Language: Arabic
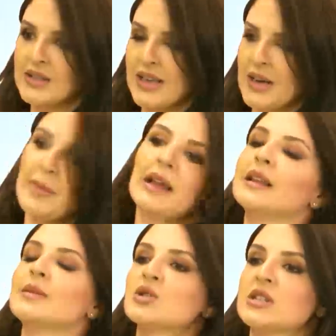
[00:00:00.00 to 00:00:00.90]
بكثير
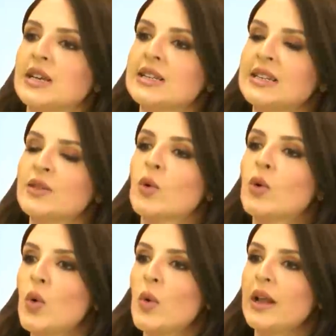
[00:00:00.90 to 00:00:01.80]
موجز
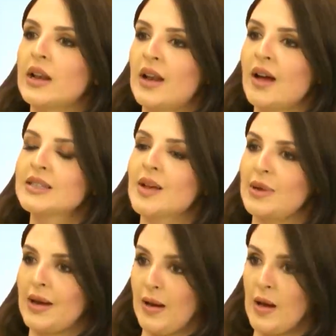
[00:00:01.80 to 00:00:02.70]
دونك هو
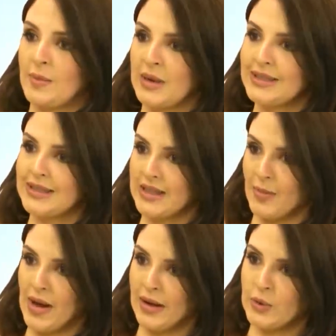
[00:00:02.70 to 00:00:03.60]
العصب الخامس
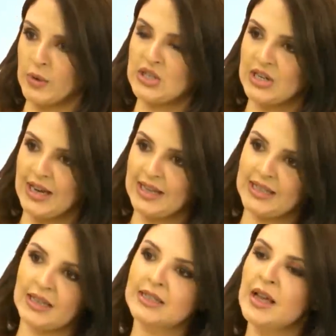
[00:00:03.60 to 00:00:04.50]
تبع الوجه
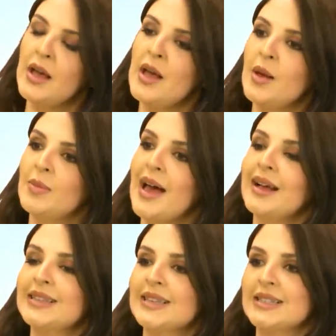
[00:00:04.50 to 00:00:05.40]
الاحساس
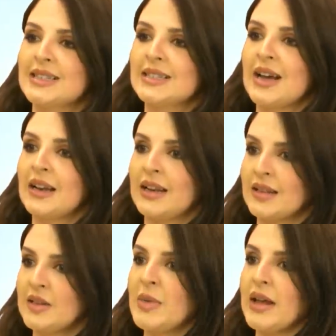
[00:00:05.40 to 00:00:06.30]
بيعطي سينيال
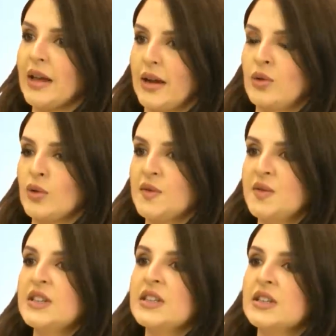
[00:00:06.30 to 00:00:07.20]
للدماغ انه
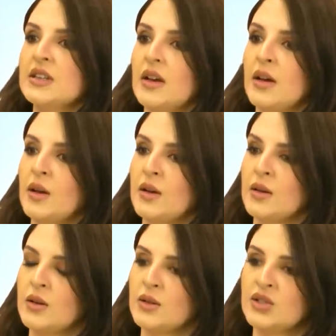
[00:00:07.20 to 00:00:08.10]
في
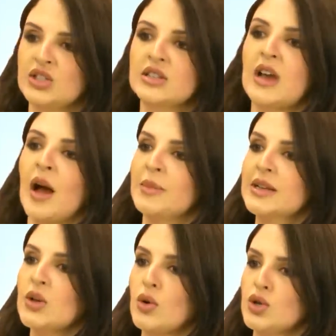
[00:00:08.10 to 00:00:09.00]
آه شيء عم
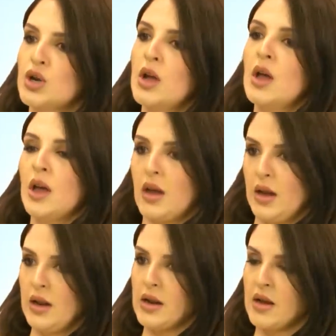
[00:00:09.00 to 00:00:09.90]
يزعج آه
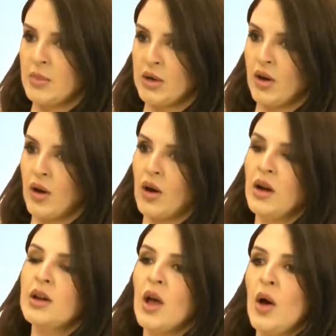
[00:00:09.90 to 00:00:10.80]

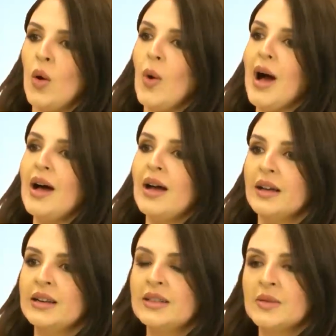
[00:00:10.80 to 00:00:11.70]
المنخار
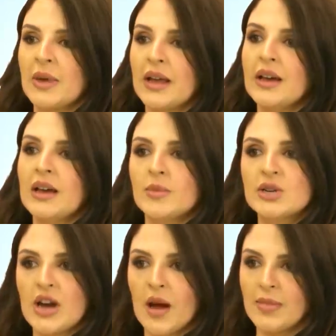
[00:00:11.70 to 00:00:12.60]
والدماغ
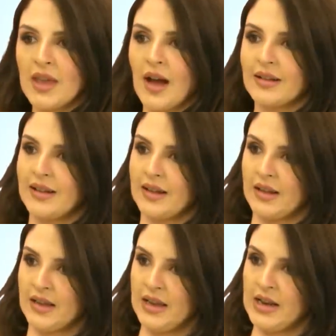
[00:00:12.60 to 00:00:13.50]
برجع بيعطي